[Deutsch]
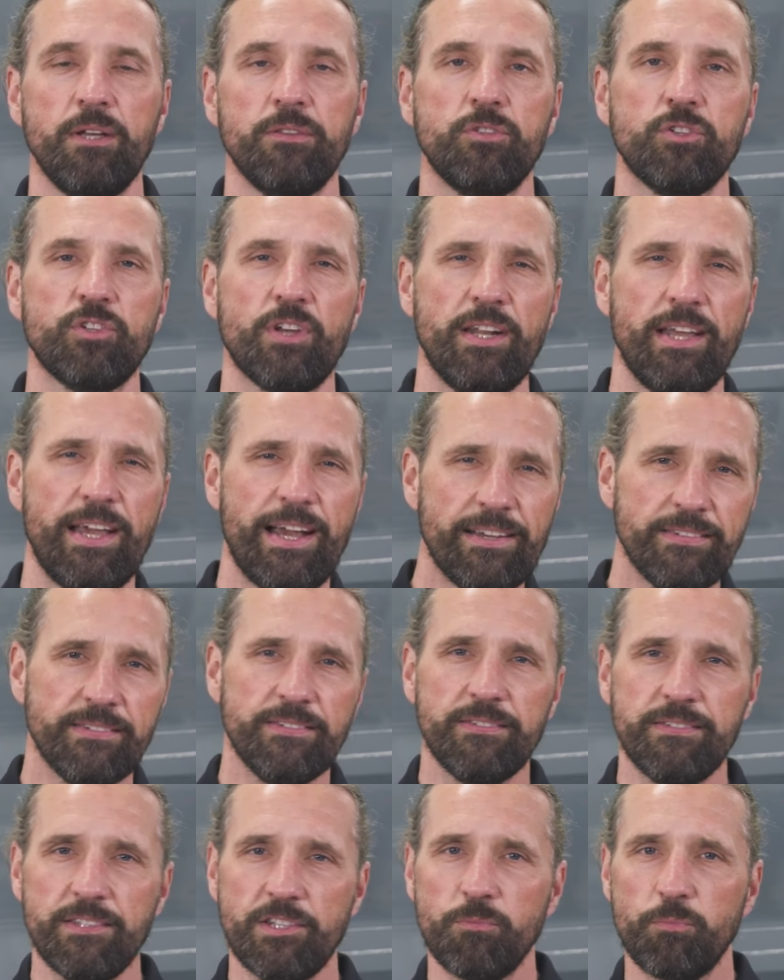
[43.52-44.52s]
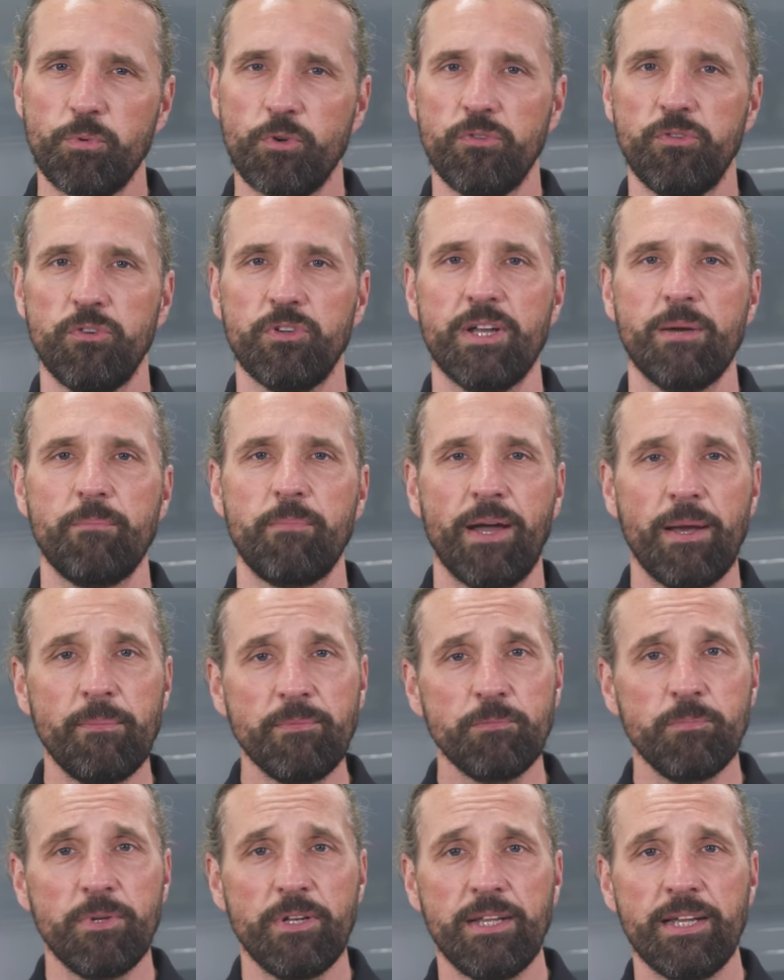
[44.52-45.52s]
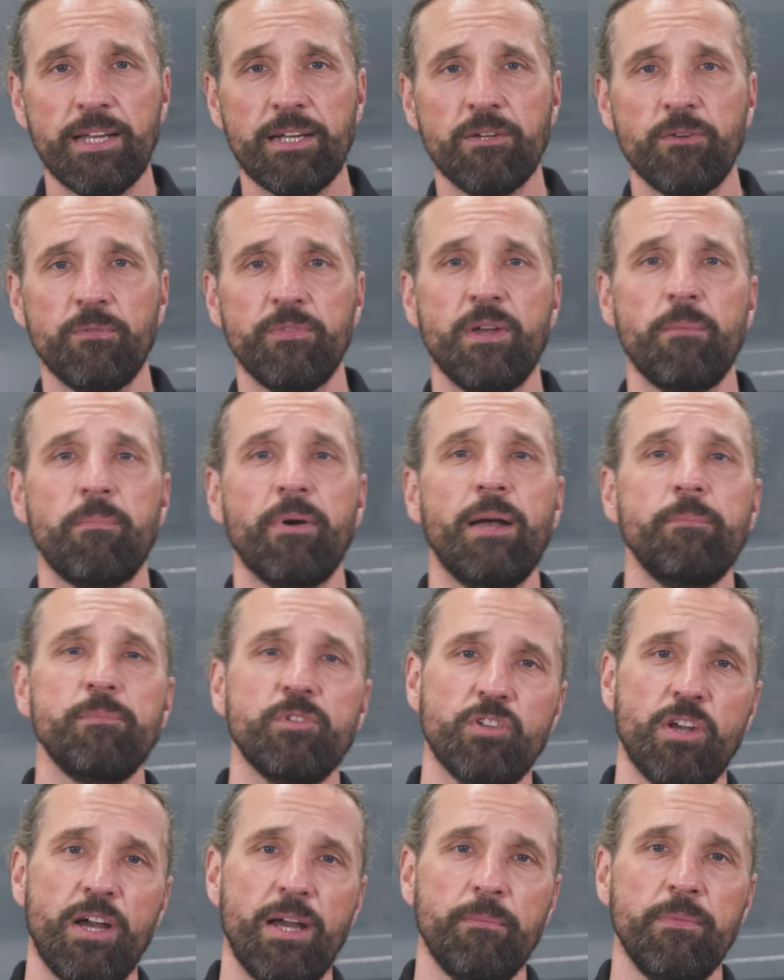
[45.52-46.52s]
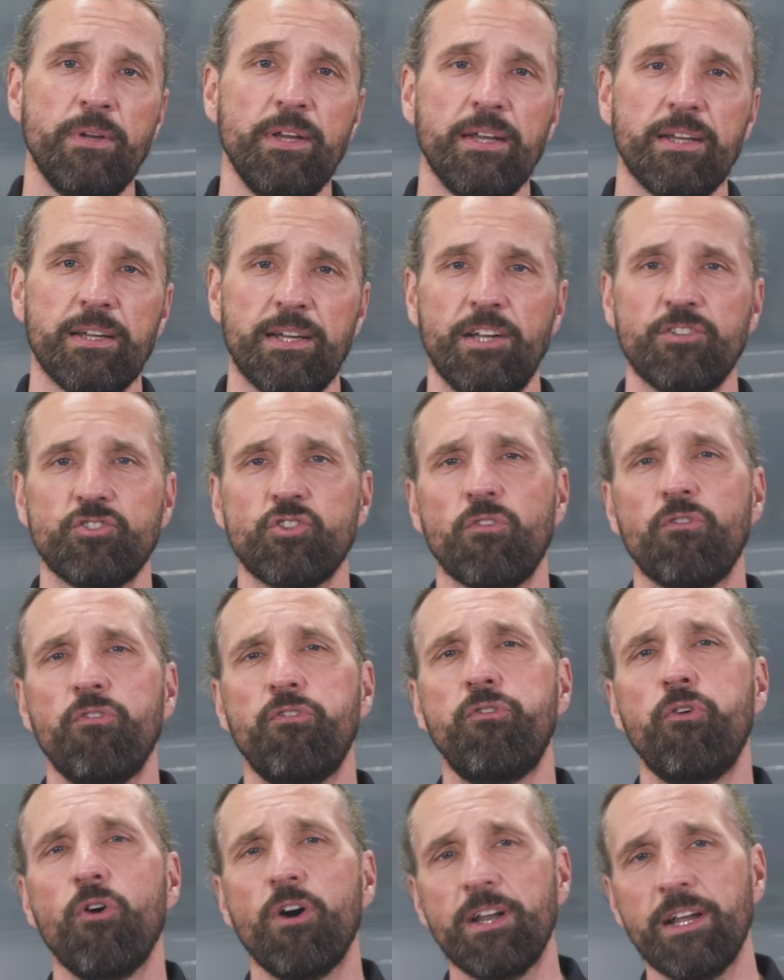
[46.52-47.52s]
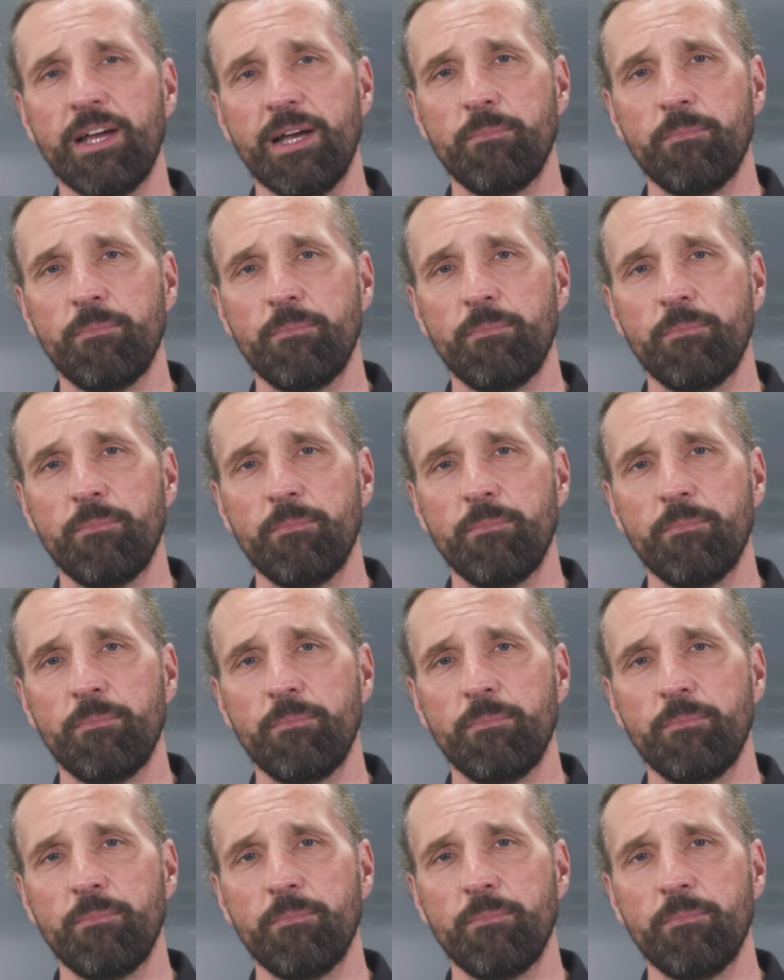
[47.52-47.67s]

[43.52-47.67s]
Durch eine erste Sichtprüfung der Bremsbelege und der Bremsscheiben kann schon vor der